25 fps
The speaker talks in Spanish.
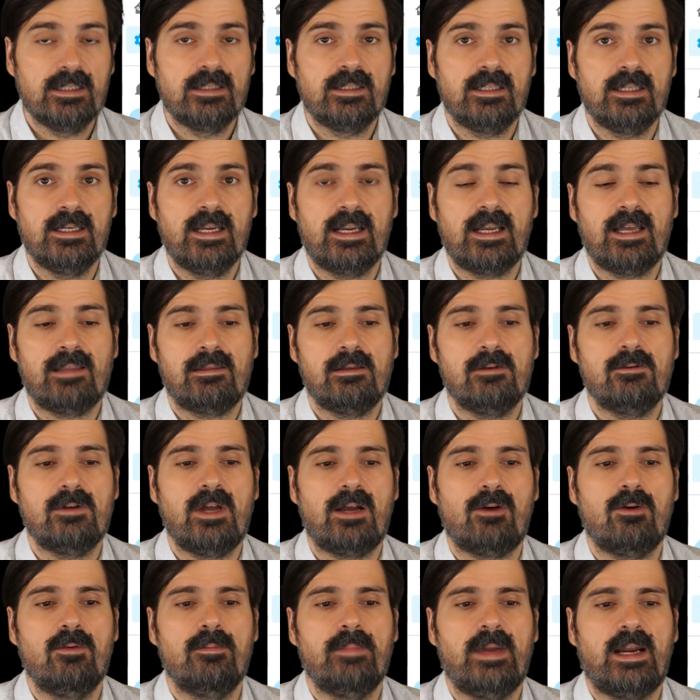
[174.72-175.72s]
tiene que hacer
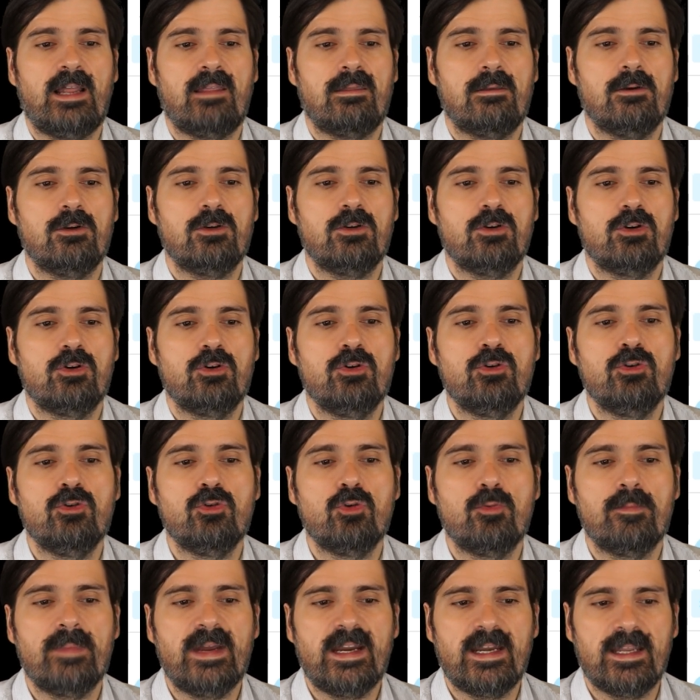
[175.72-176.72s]
una comparación
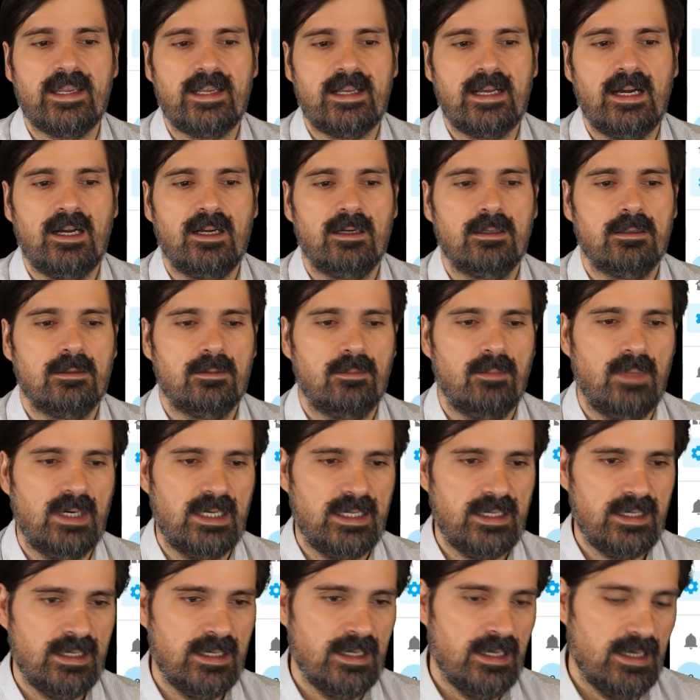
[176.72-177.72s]
numérica,
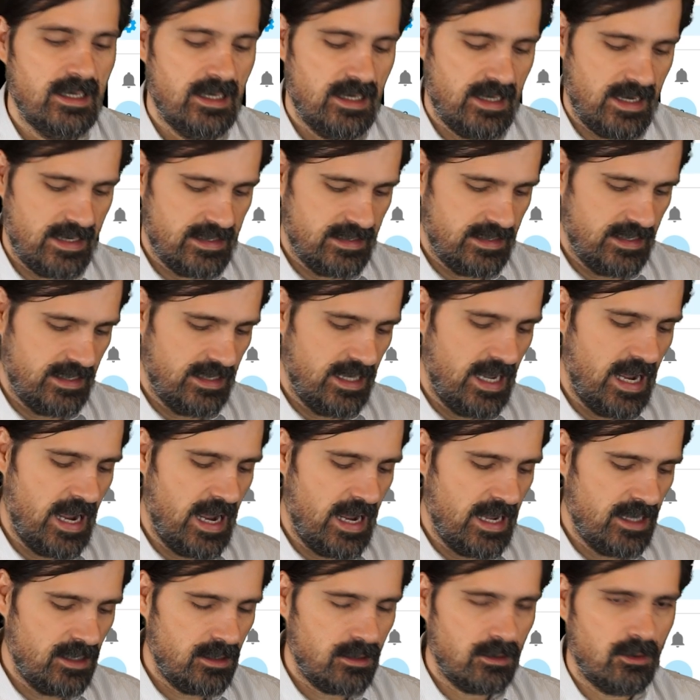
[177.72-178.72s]
¿vale? La
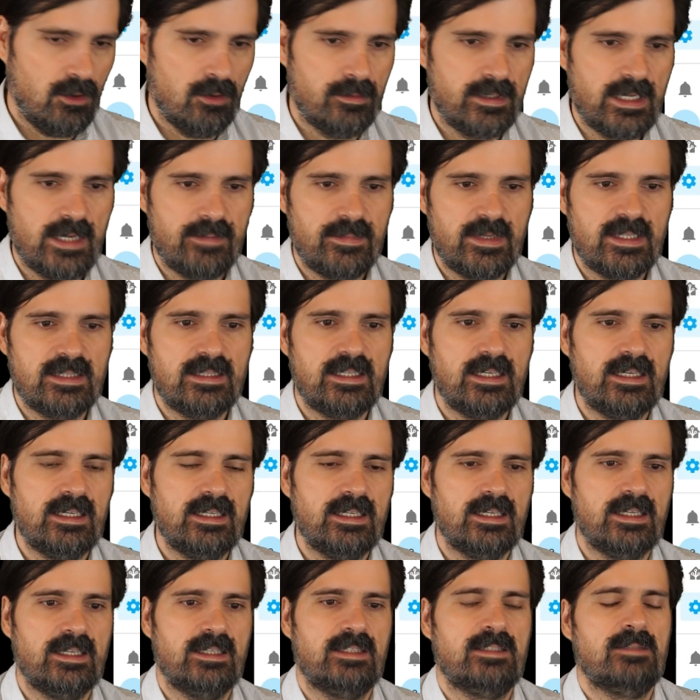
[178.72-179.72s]
entidad,
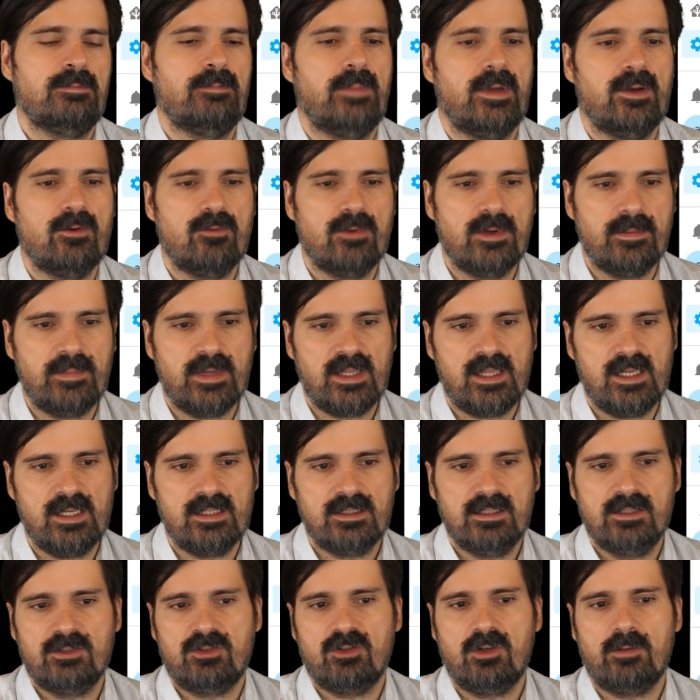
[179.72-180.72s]
obviamente, es PVPC,
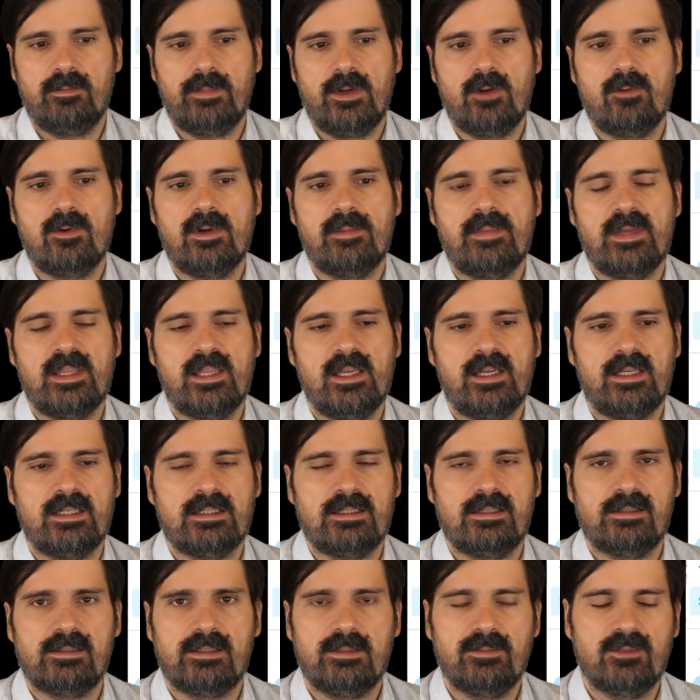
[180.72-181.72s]
sensor PVPC, que
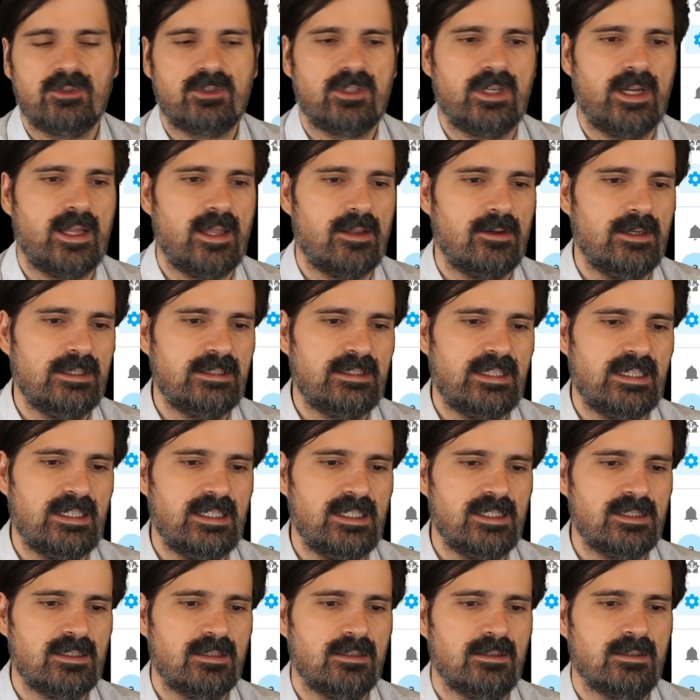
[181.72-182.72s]
es el que hemos creado
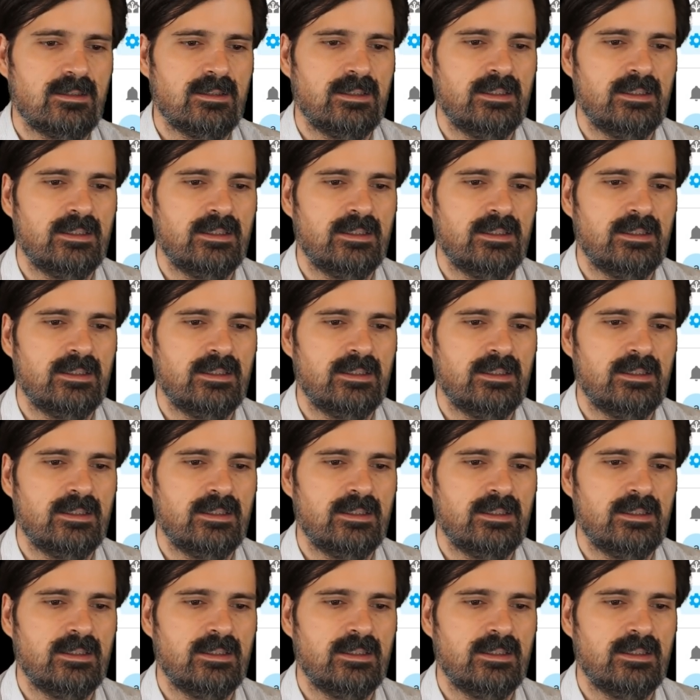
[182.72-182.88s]
antes,